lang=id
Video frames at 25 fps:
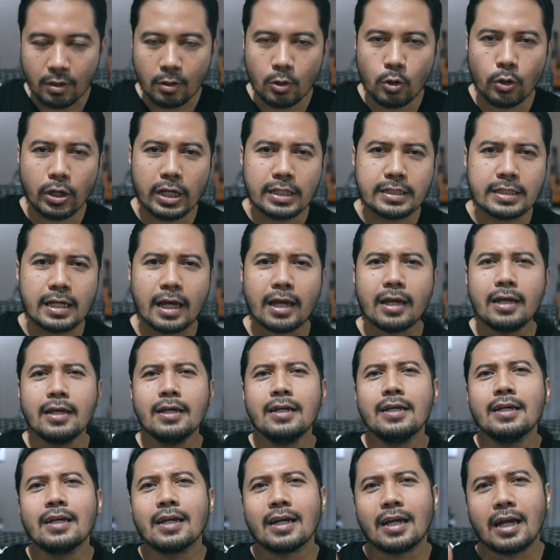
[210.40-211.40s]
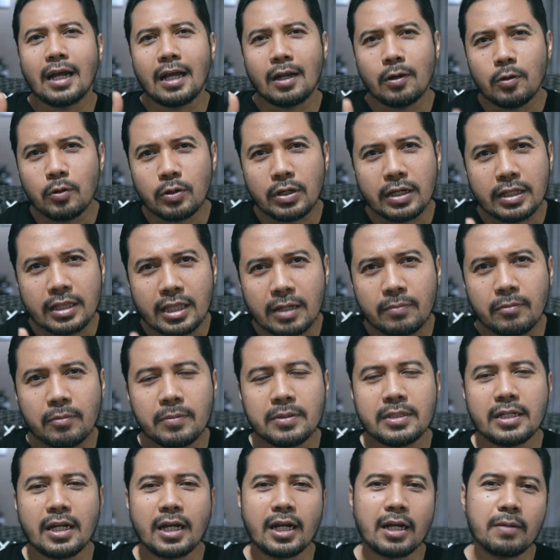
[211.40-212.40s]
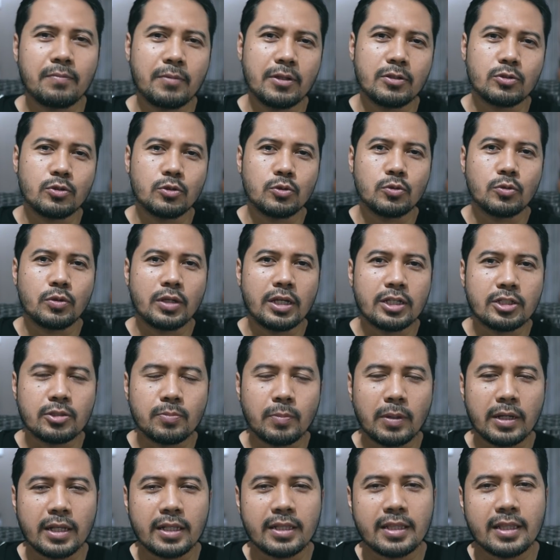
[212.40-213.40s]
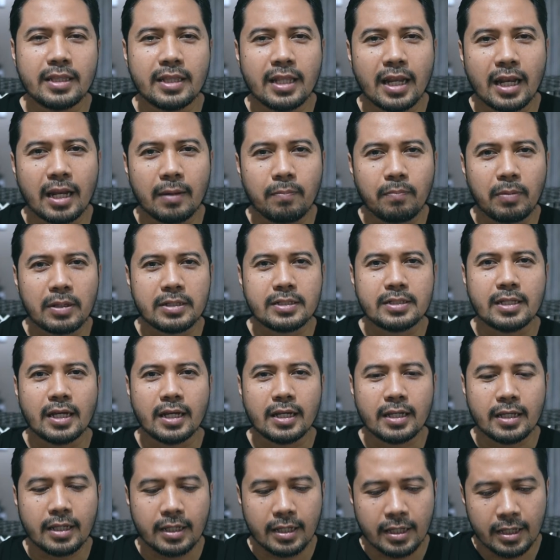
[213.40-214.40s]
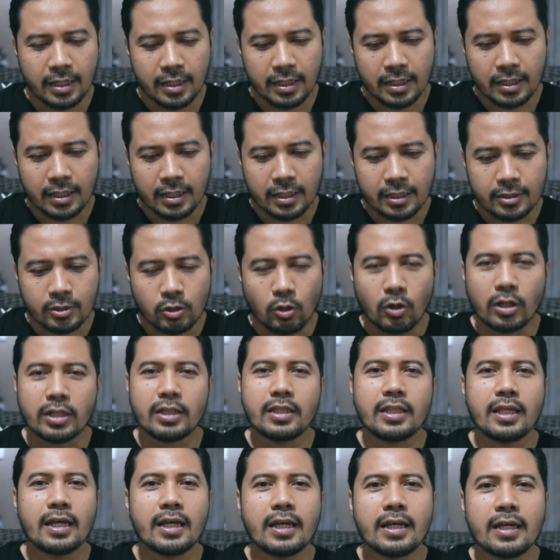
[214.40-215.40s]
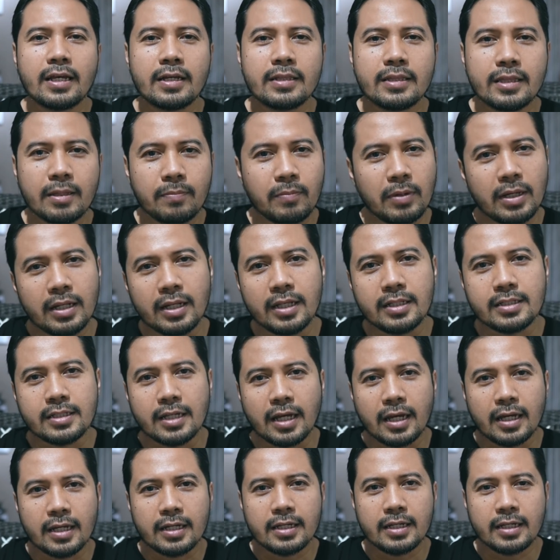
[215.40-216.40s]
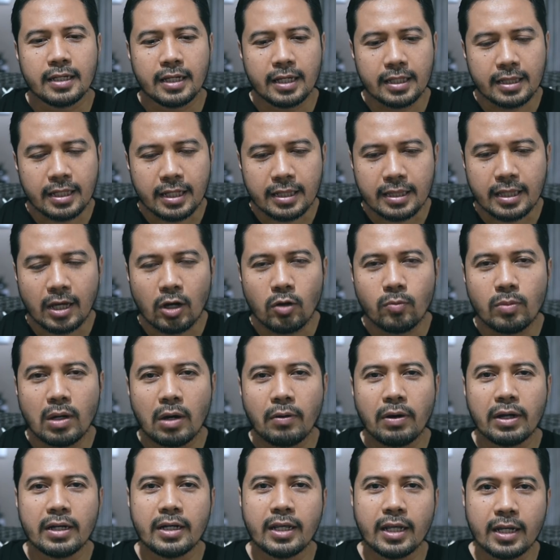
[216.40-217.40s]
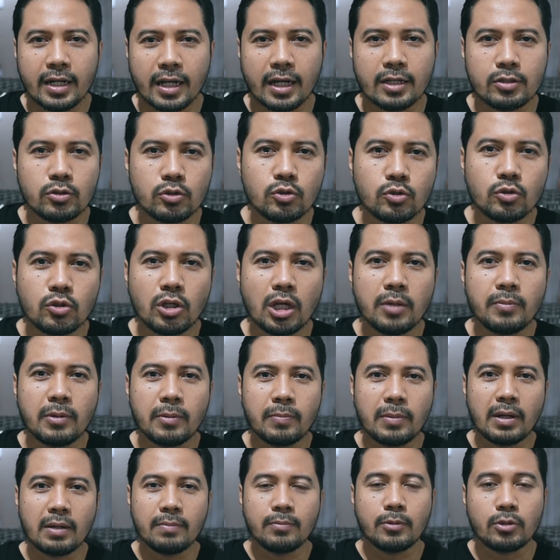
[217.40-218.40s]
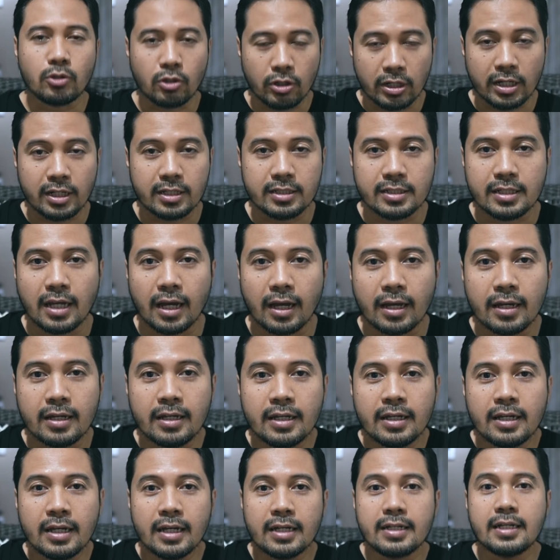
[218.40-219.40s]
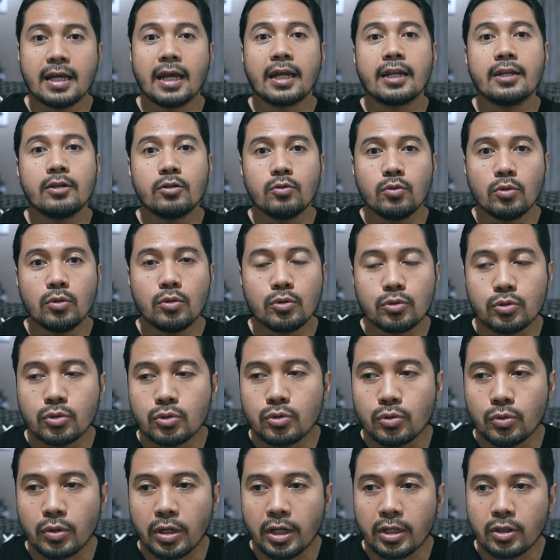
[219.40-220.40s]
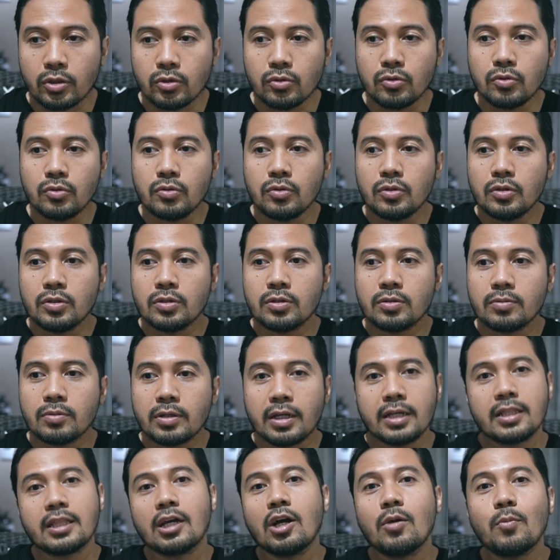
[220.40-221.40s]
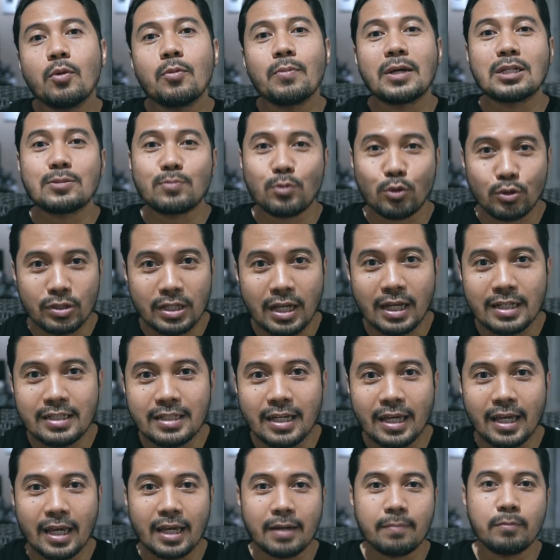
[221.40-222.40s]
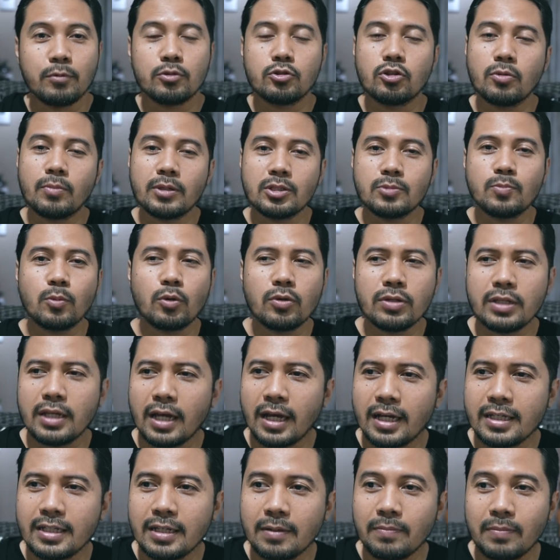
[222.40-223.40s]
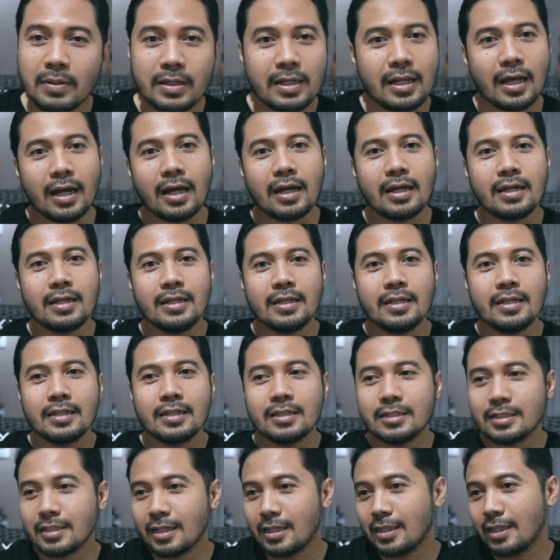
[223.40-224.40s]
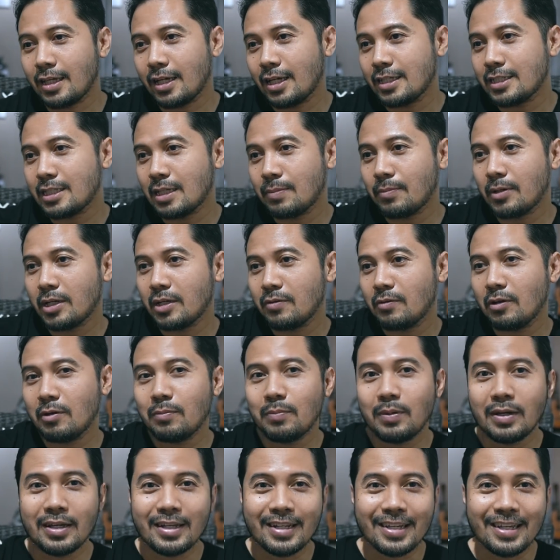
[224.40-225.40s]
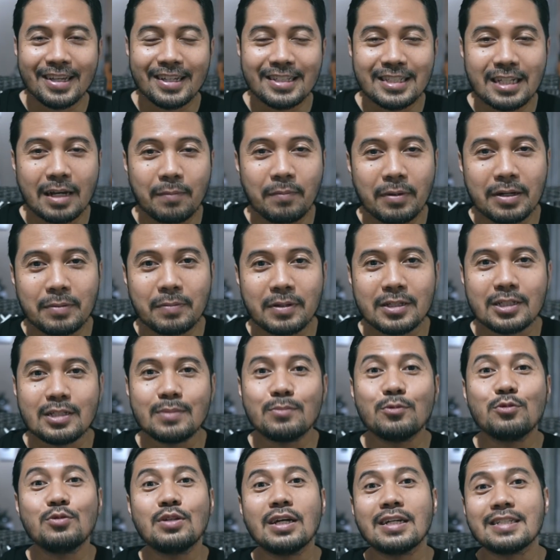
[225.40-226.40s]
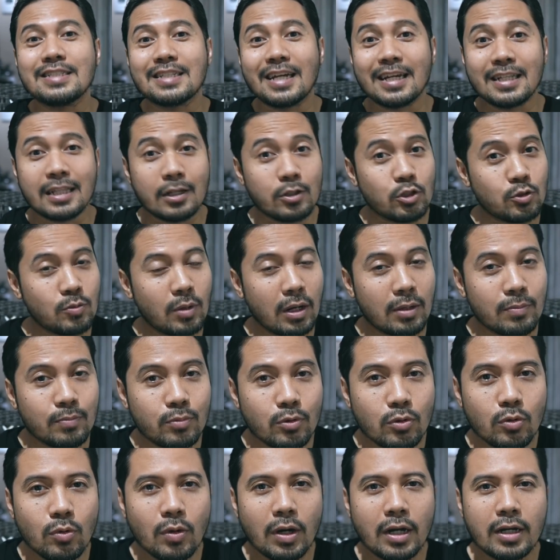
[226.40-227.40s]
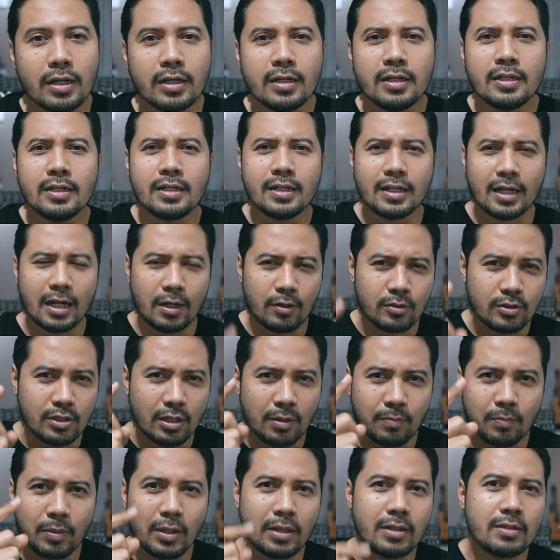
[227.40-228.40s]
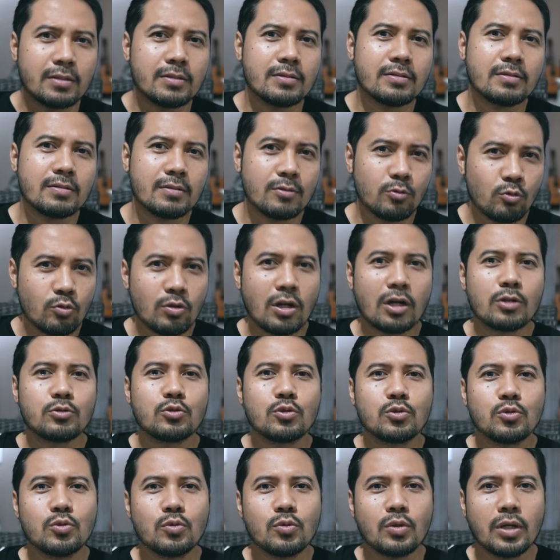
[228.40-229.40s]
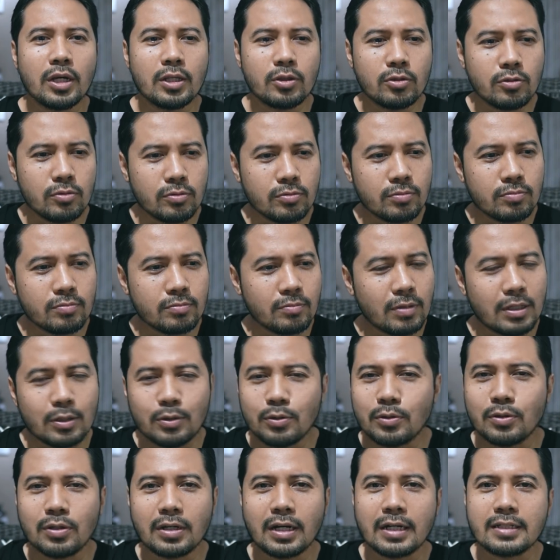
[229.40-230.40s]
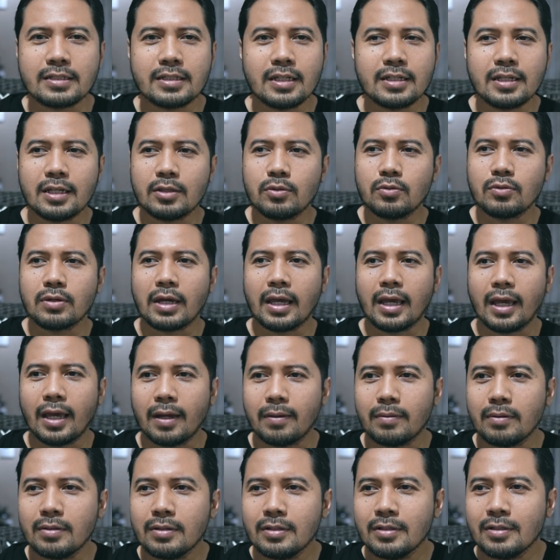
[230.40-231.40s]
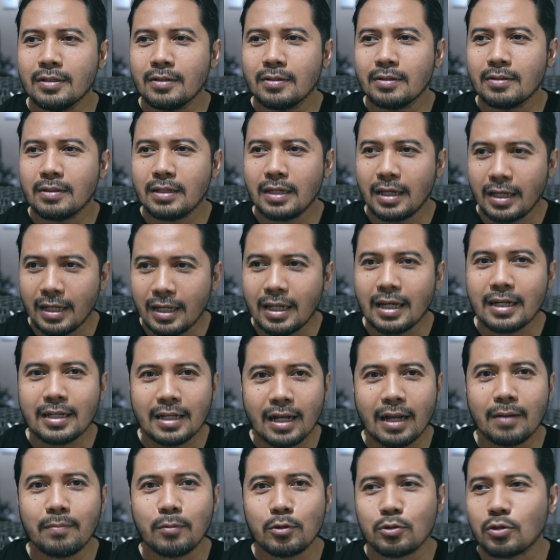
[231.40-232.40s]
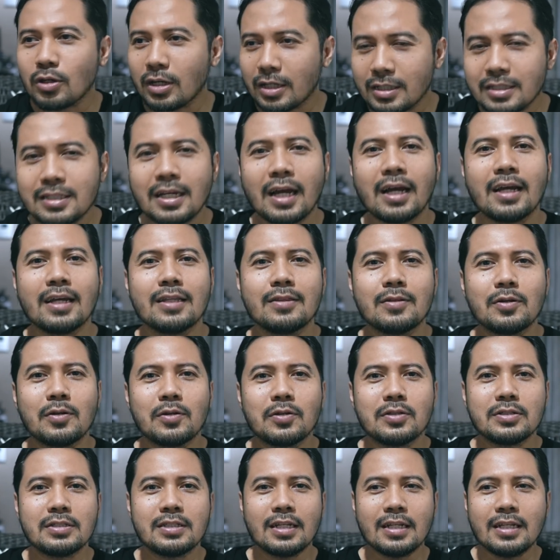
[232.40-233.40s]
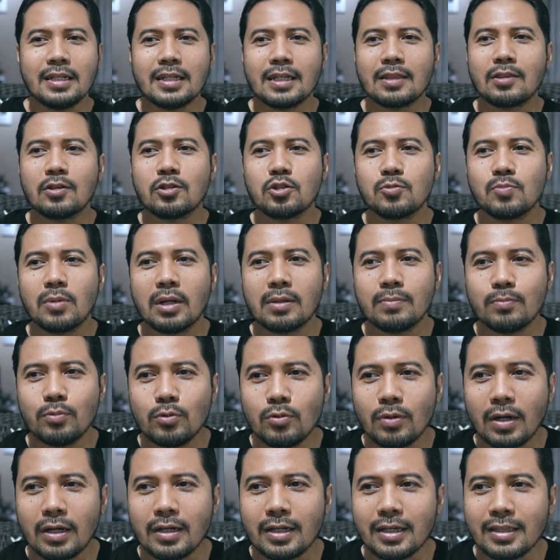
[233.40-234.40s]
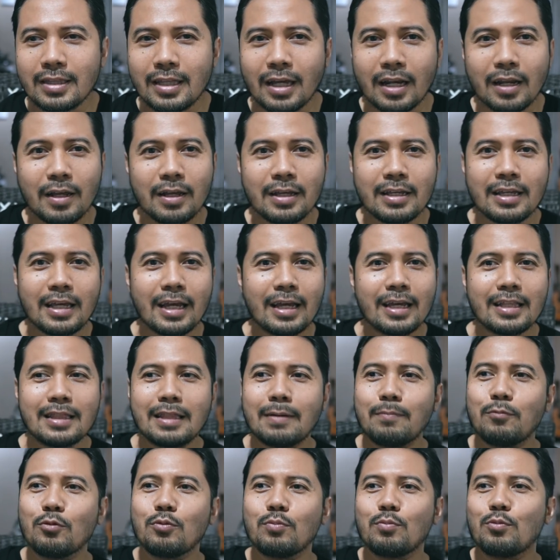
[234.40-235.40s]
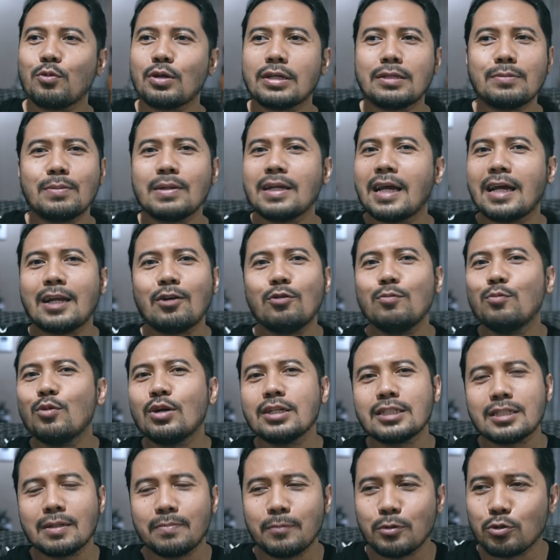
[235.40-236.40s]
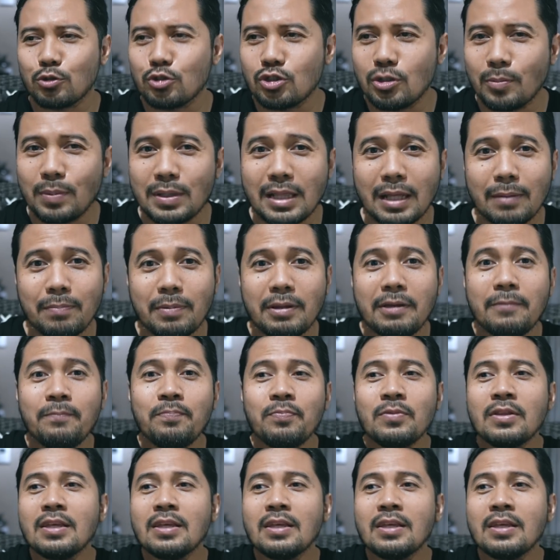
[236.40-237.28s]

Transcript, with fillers: Oke, Cak. Kalau kita membicarakan mengenai Suzuki sebenarnya tidak lepas dari solidnya tim ini, Cak. Kita tahu bahwa DNA Suzuki memang motornya kencang. Dari dulu Suzuki itu kita ngomong Mas Pro-nya aja ya. Motor Mas Pro-nya aja beda. Ketika zaman IBB nih, zaman masih muda, tahun 90-an, kalau sampai nunggang Suzuki itu, waduh rasanya tuh kayak ini adalah motor kencang gitu loh. Jadi ya tahun 90-an kita ya kita sebenarnya nggak ada hubungan sama MotoGP tapi